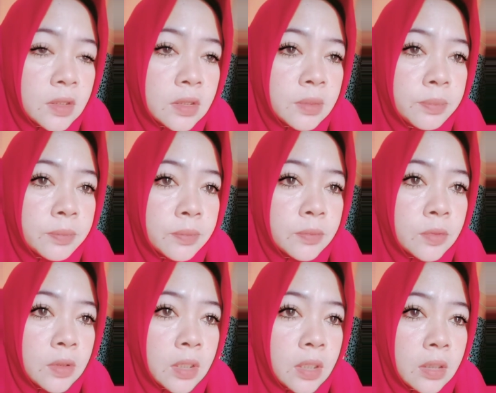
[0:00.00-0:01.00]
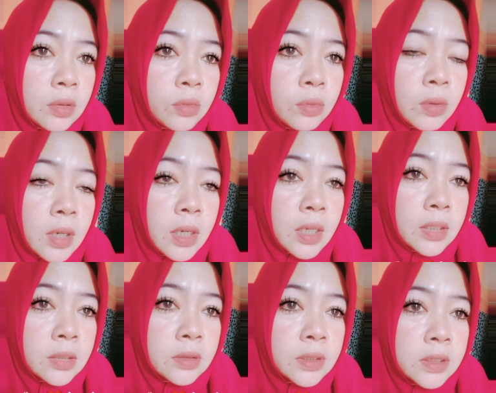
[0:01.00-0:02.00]
tetap Nah,
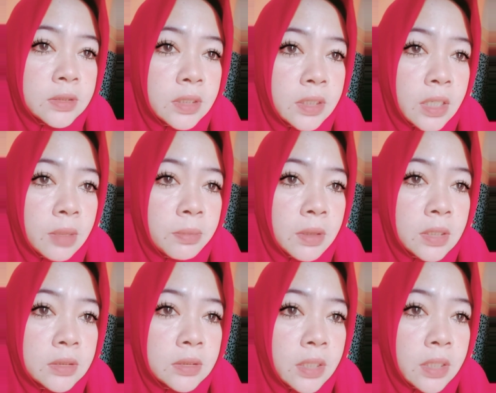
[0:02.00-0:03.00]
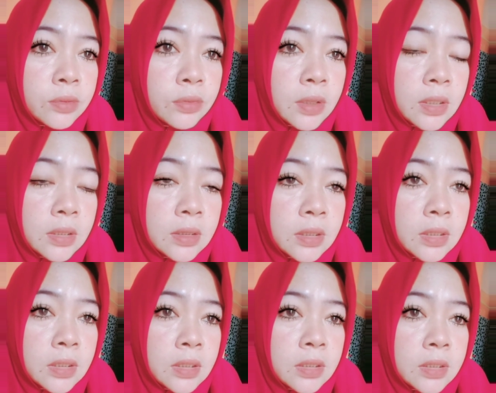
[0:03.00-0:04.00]
keuangan istri yang bekerja itu kan
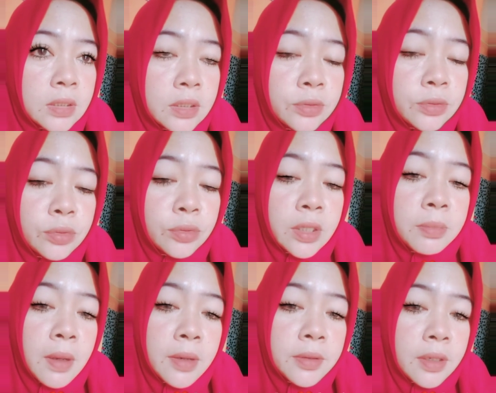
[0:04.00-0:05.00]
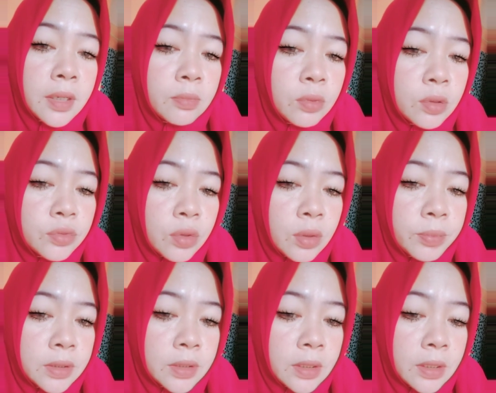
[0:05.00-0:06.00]
dia judulnya ibadah buat
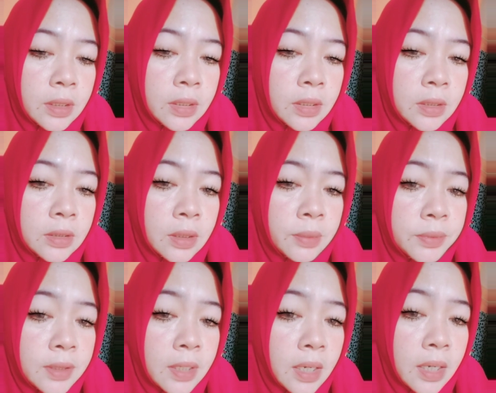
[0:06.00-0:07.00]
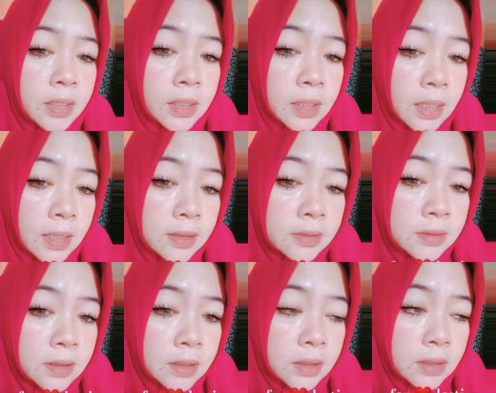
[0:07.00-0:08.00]
suaminya tapi jangan
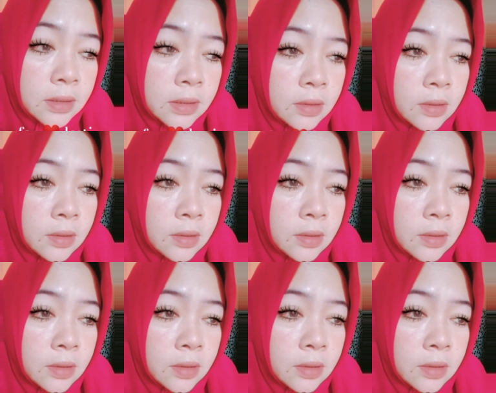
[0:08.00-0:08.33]
dikerasin